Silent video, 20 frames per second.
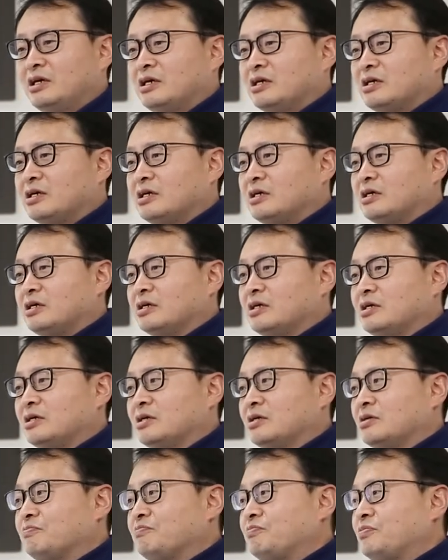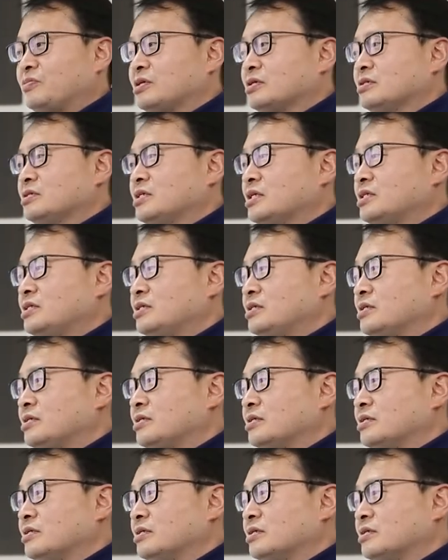어, 사실
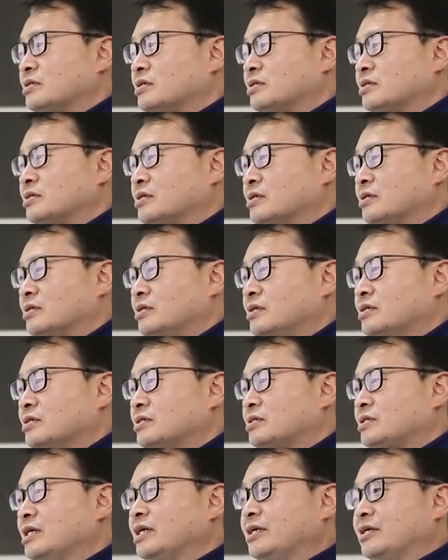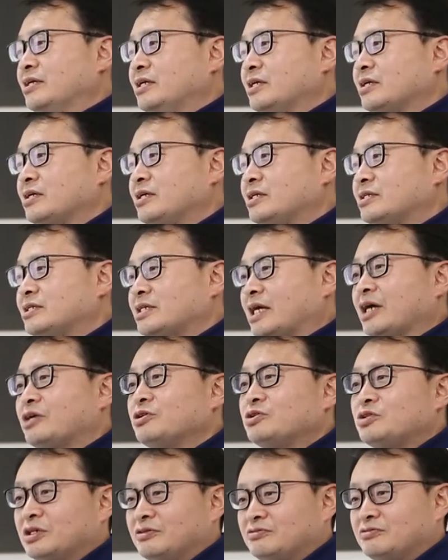그 Cyclic
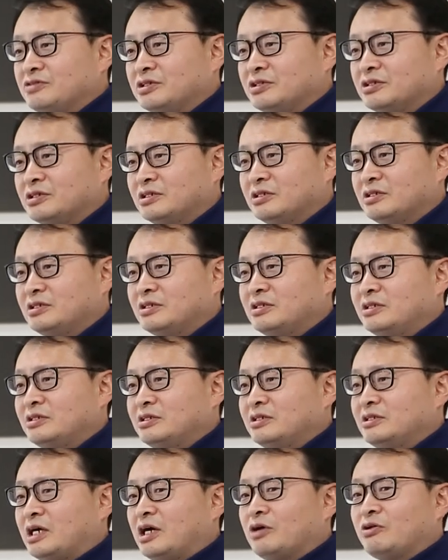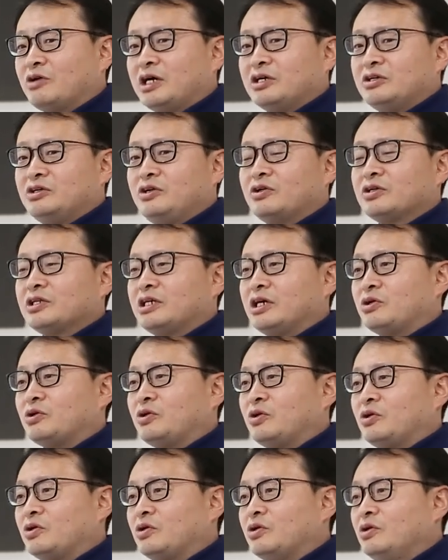Executive라고 하는
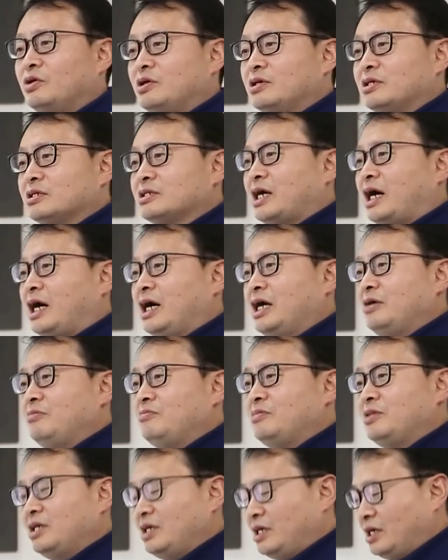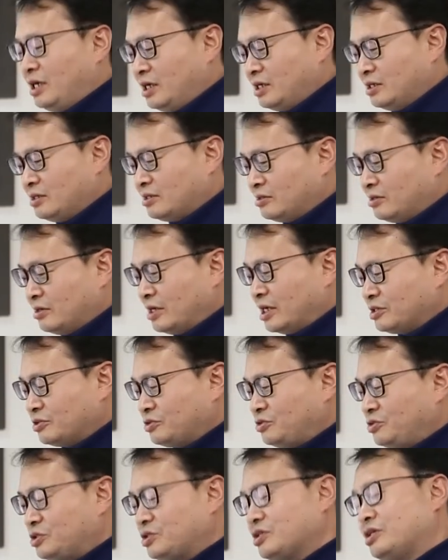형태로 타임리한 그런
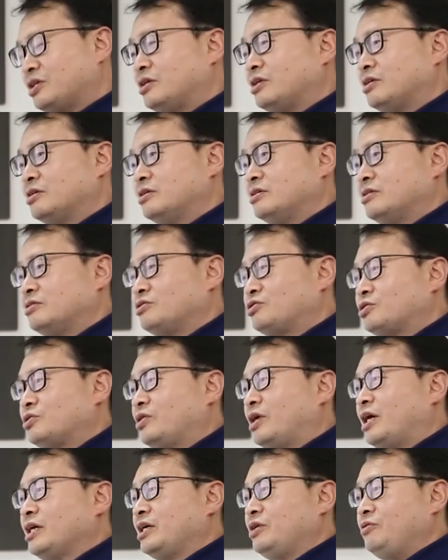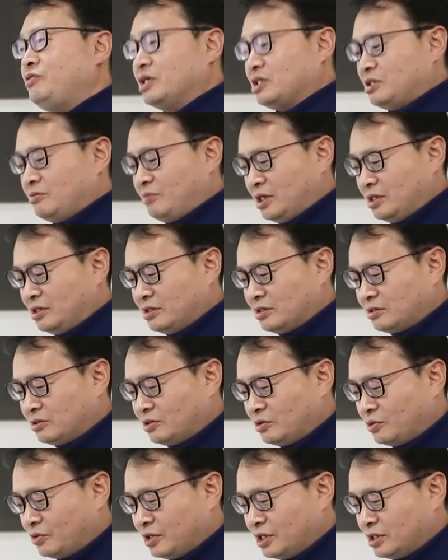엑스큐션을 주로 하기 위해서 만든
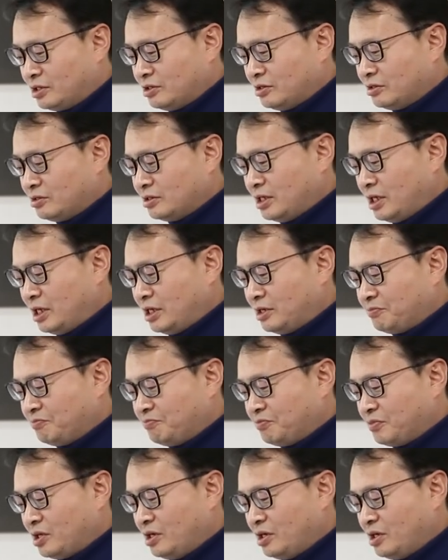그런 OS였는데